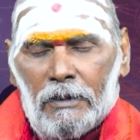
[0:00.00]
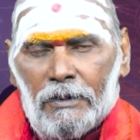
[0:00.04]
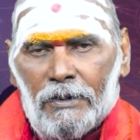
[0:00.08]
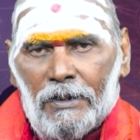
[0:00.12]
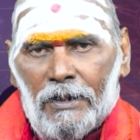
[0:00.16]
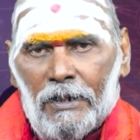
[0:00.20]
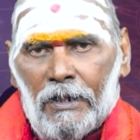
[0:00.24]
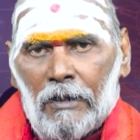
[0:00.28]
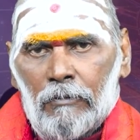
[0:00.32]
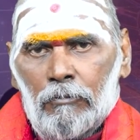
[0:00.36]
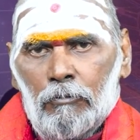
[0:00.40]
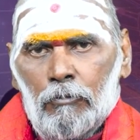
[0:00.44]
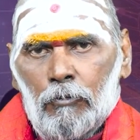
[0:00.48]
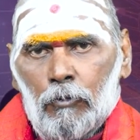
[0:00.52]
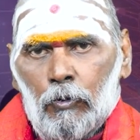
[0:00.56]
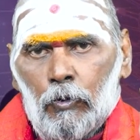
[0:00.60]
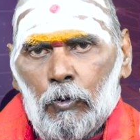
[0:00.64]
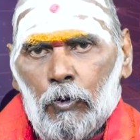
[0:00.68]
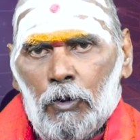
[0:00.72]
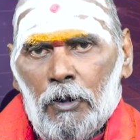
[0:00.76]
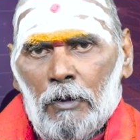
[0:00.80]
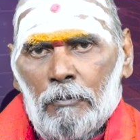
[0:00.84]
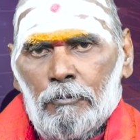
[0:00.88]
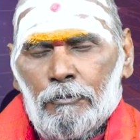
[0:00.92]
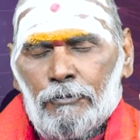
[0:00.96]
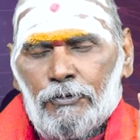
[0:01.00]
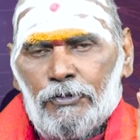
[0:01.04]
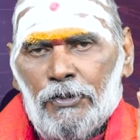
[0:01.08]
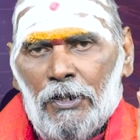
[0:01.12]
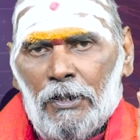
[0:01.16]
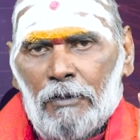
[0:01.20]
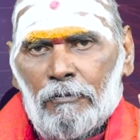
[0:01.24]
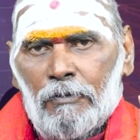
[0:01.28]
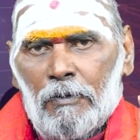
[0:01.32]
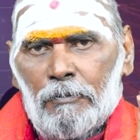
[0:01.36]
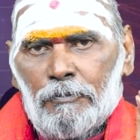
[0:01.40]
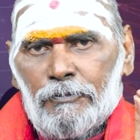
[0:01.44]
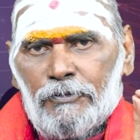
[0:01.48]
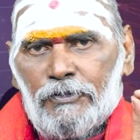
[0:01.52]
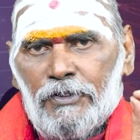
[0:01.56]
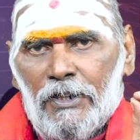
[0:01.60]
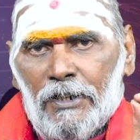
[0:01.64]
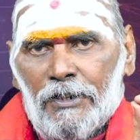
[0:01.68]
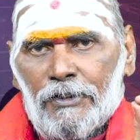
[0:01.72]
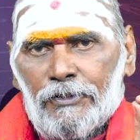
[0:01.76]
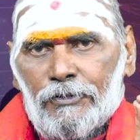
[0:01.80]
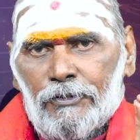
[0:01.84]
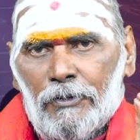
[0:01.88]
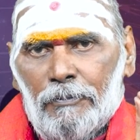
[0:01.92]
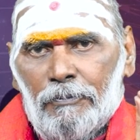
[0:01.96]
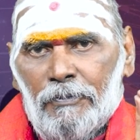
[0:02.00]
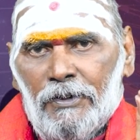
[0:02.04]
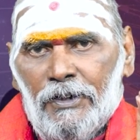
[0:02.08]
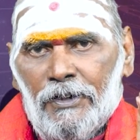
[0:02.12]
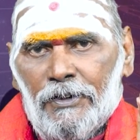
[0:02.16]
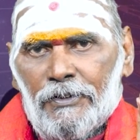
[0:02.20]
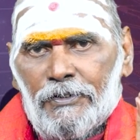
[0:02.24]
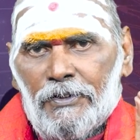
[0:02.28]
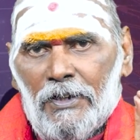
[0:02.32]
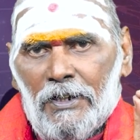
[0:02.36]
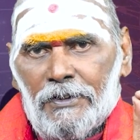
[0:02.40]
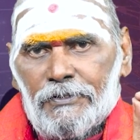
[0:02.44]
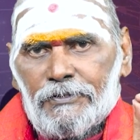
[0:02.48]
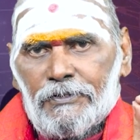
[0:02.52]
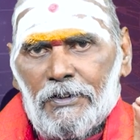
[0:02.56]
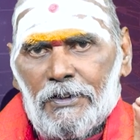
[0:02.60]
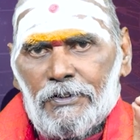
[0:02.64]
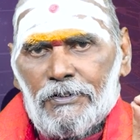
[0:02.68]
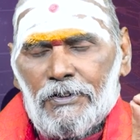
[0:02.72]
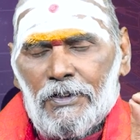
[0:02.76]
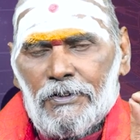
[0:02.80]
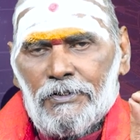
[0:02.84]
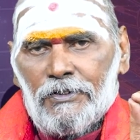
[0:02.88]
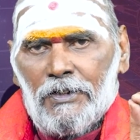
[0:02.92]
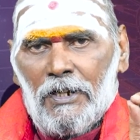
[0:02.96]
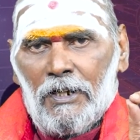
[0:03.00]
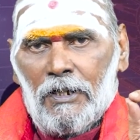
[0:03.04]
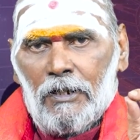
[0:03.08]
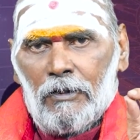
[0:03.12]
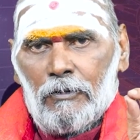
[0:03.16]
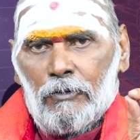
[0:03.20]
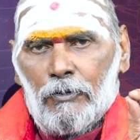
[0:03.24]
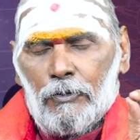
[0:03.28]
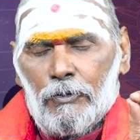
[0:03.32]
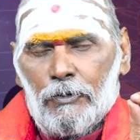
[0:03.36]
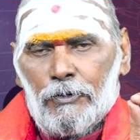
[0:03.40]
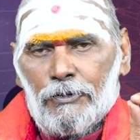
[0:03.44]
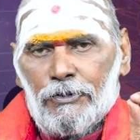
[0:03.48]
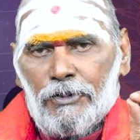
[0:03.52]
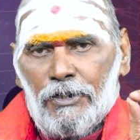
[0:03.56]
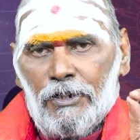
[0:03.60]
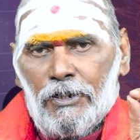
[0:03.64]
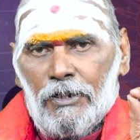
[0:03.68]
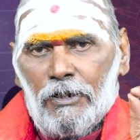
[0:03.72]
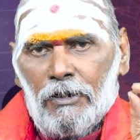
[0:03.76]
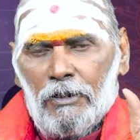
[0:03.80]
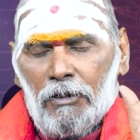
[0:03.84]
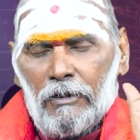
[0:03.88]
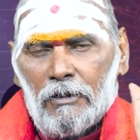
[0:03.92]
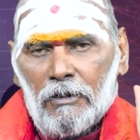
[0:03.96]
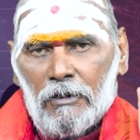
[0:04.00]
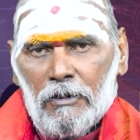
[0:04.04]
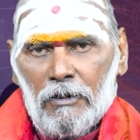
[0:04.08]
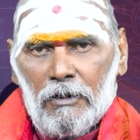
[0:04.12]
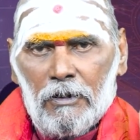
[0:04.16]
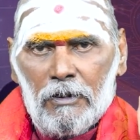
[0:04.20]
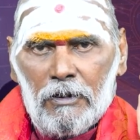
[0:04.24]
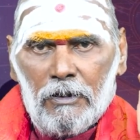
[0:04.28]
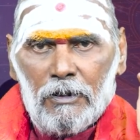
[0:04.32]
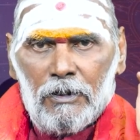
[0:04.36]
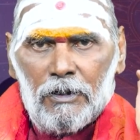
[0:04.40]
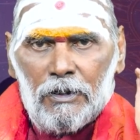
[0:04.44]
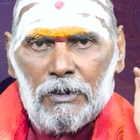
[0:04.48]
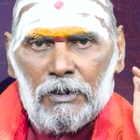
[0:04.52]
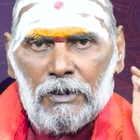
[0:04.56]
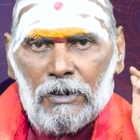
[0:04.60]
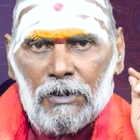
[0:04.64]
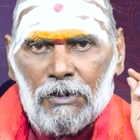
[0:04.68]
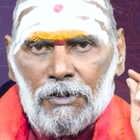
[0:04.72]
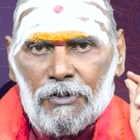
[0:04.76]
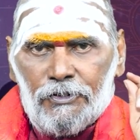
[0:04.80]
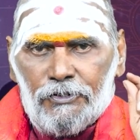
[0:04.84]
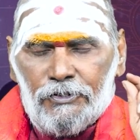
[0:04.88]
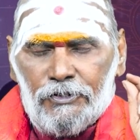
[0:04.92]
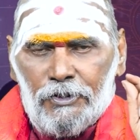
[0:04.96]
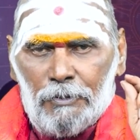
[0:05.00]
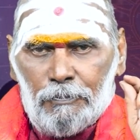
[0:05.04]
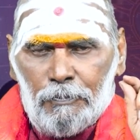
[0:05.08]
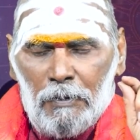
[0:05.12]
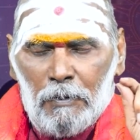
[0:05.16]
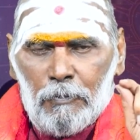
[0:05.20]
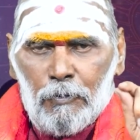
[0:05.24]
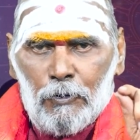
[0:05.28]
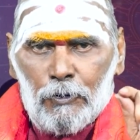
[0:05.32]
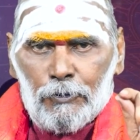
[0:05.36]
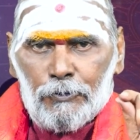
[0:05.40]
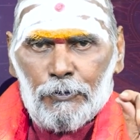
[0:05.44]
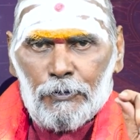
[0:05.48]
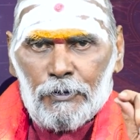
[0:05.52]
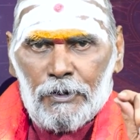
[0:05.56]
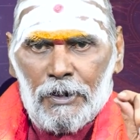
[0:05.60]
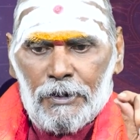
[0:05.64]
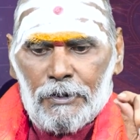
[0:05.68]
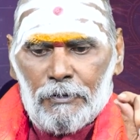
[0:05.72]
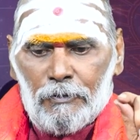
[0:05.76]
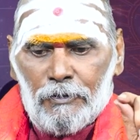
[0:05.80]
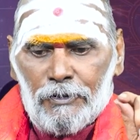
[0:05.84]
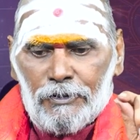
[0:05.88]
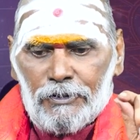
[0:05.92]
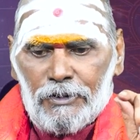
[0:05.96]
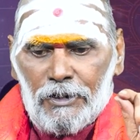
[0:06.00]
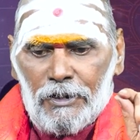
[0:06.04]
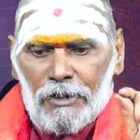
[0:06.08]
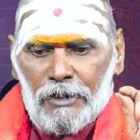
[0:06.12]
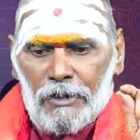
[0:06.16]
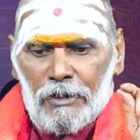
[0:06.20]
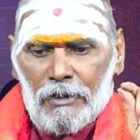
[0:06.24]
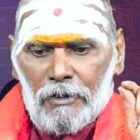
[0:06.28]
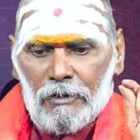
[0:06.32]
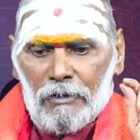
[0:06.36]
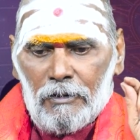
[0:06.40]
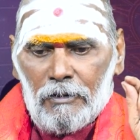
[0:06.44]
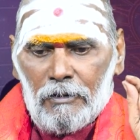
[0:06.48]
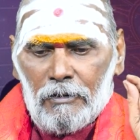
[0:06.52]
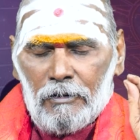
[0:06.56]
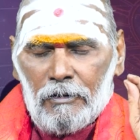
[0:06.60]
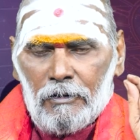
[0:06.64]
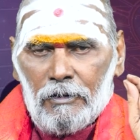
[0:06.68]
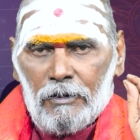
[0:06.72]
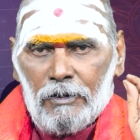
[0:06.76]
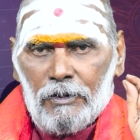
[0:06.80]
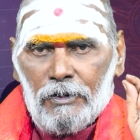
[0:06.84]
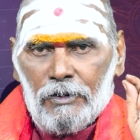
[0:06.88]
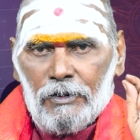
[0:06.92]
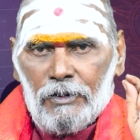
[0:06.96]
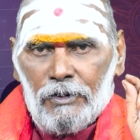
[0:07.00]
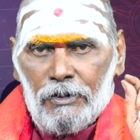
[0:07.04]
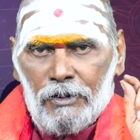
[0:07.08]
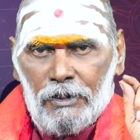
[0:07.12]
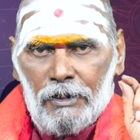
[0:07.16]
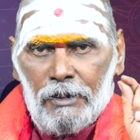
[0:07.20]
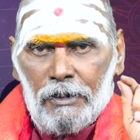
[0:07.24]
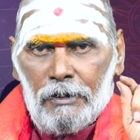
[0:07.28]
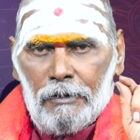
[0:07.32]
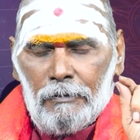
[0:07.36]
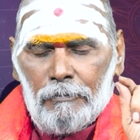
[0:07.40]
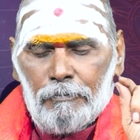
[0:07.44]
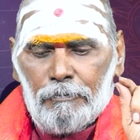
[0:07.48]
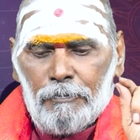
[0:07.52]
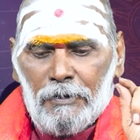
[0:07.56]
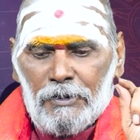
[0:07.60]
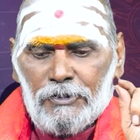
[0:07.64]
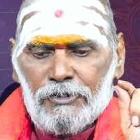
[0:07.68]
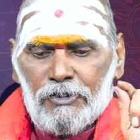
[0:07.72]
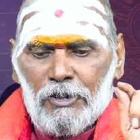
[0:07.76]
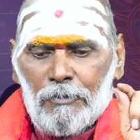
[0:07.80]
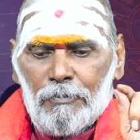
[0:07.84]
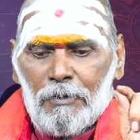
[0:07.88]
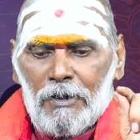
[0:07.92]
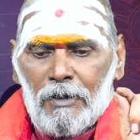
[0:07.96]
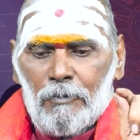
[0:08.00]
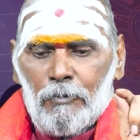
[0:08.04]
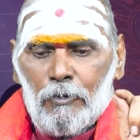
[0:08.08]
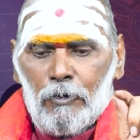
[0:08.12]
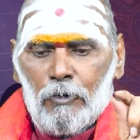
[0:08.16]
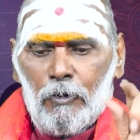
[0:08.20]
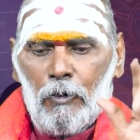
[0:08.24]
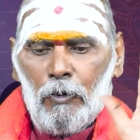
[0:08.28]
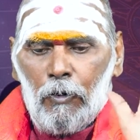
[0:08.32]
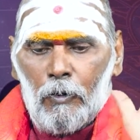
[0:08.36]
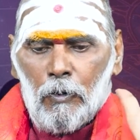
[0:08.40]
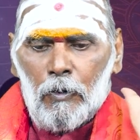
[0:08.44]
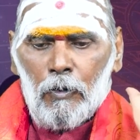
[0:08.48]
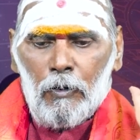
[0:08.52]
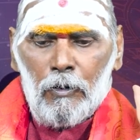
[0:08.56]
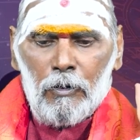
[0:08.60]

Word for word: గ్రహం మూలం సర్వం జగత్ మీ డాక్టర్ జంజాల గురూజీ చెప్పబోతున్నటువంటి ఈ పక్షఫలముల్లో